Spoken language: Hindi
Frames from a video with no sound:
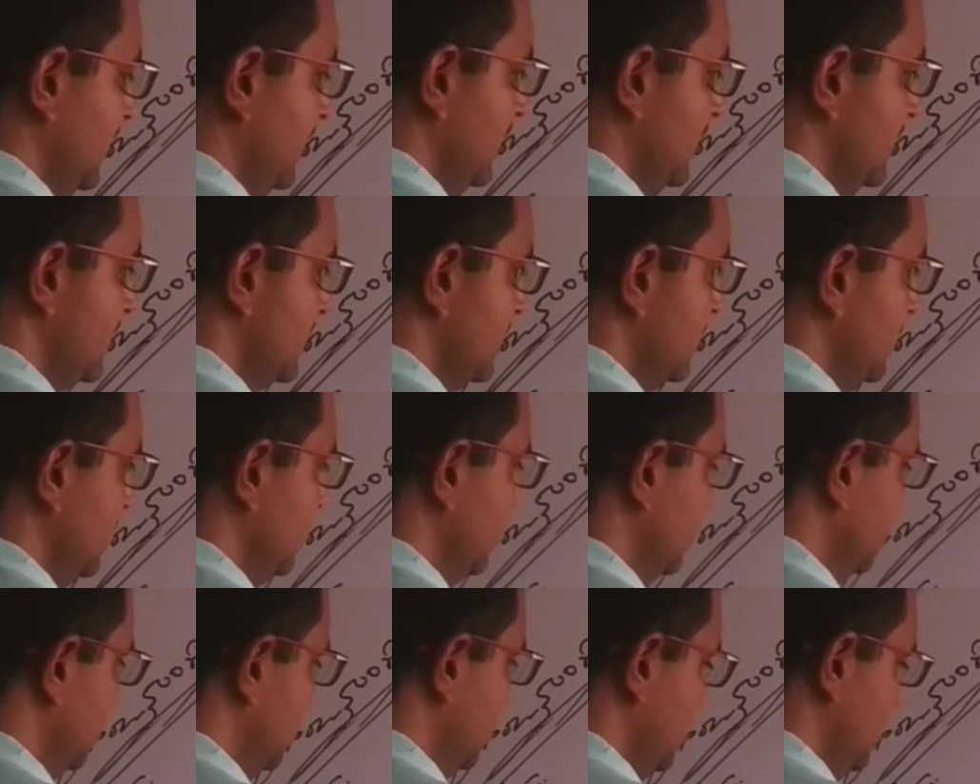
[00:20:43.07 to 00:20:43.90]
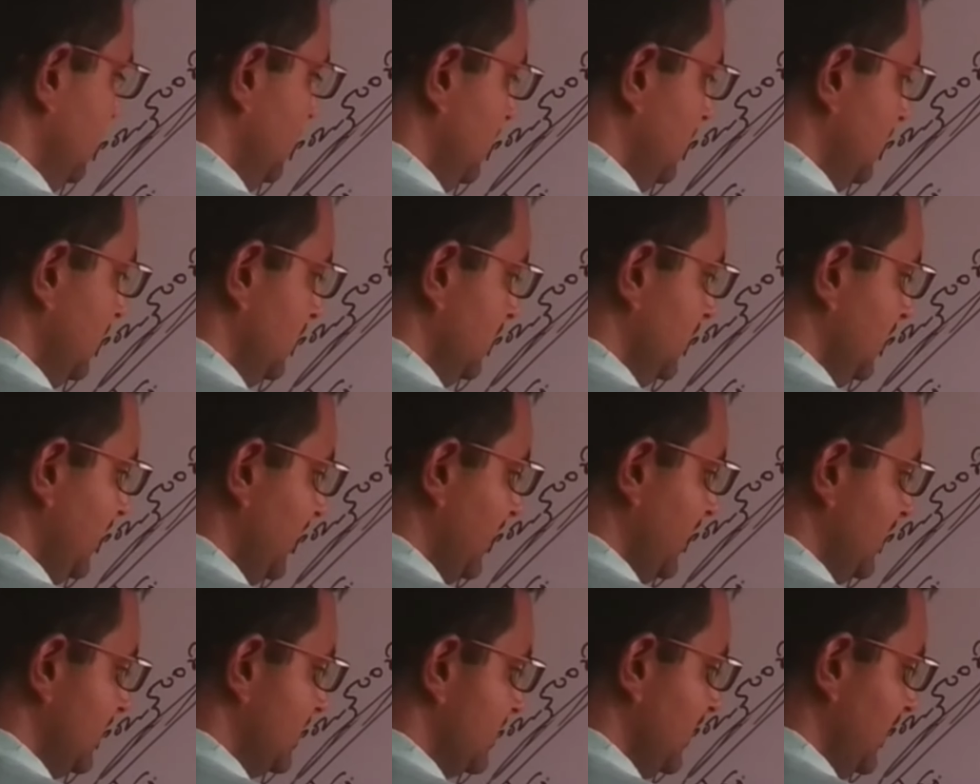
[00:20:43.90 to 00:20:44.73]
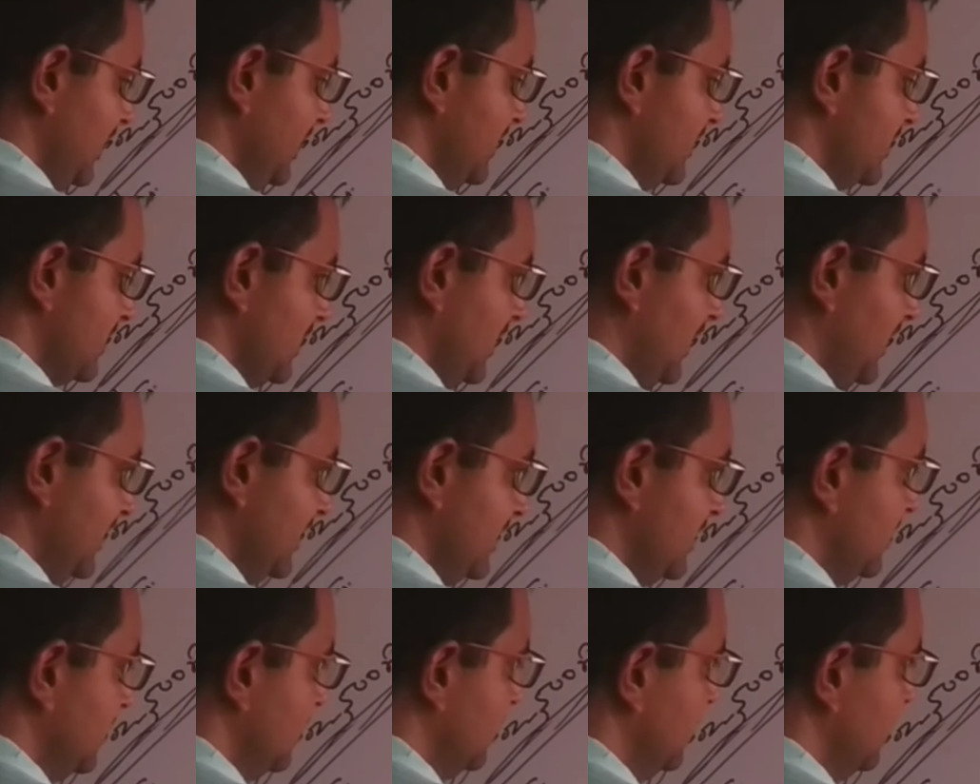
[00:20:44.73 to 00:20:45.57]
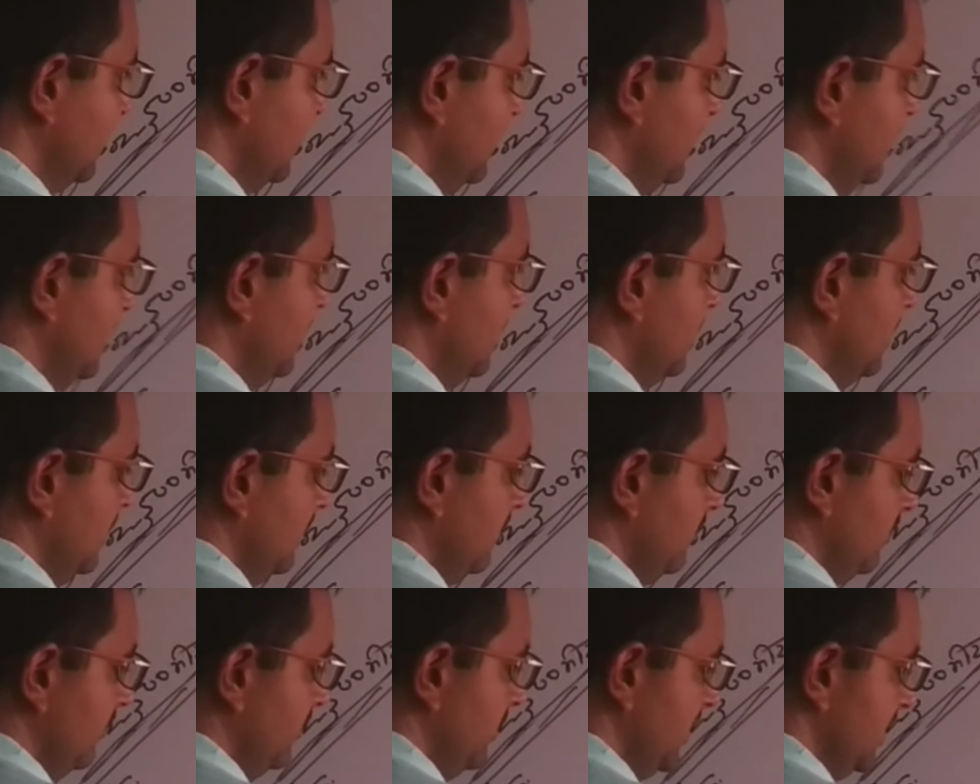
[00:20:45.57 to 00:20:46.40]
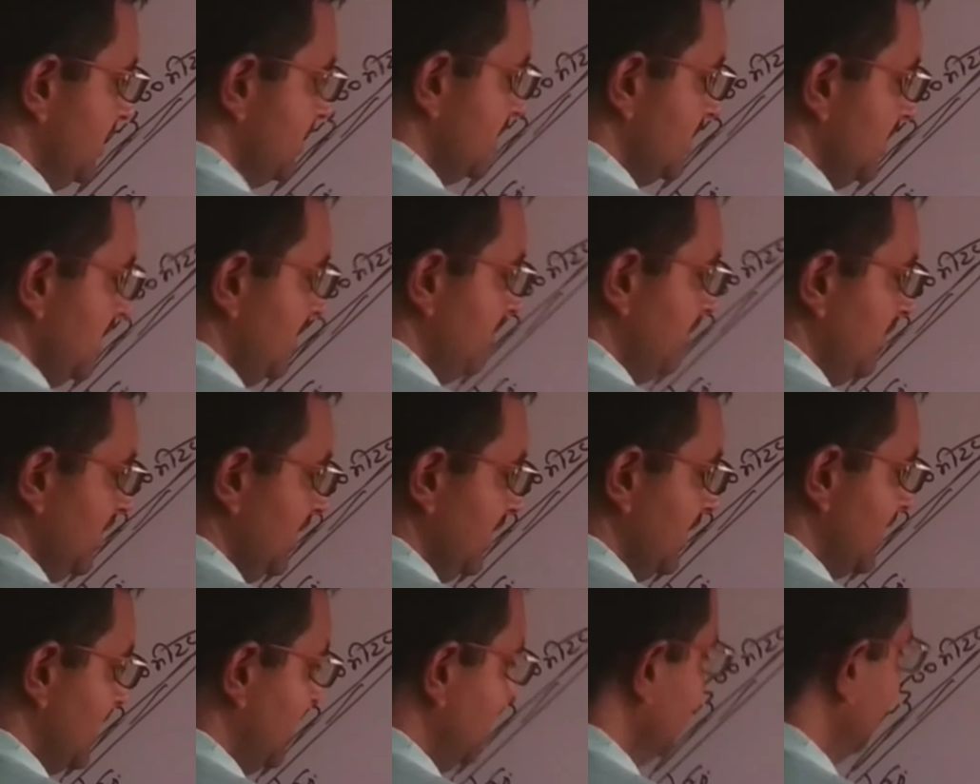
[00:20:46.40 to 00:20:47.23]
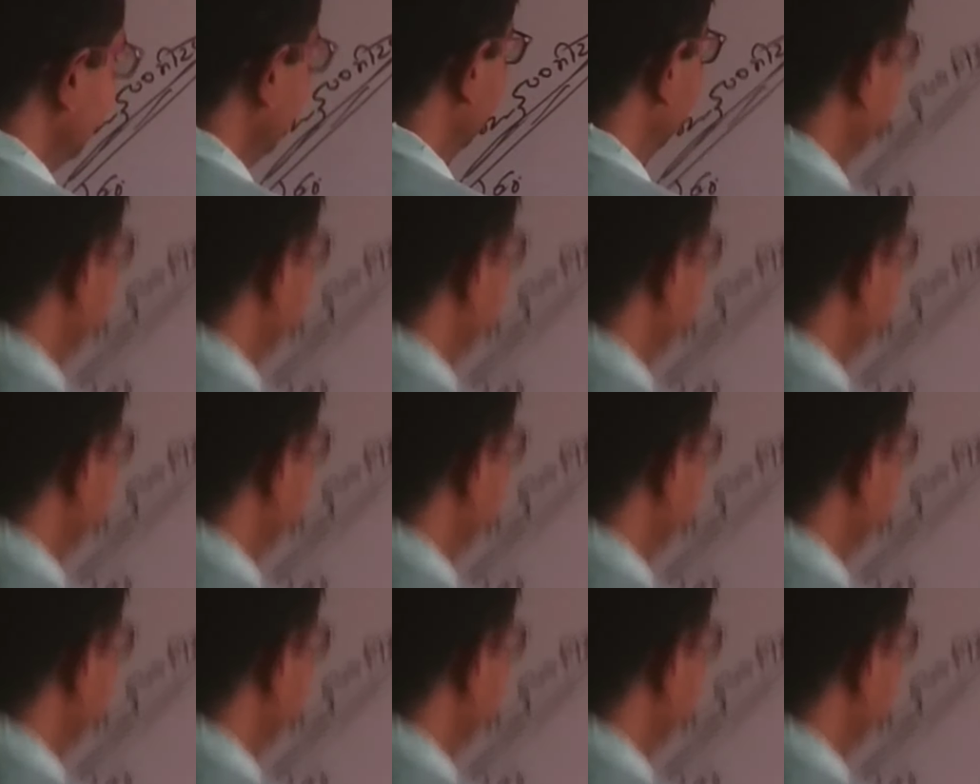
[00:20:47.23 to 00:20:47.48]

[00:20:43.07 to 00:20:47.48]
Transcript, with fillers: ए सी दिया गया साइन साठ बी सी हमें निकालनी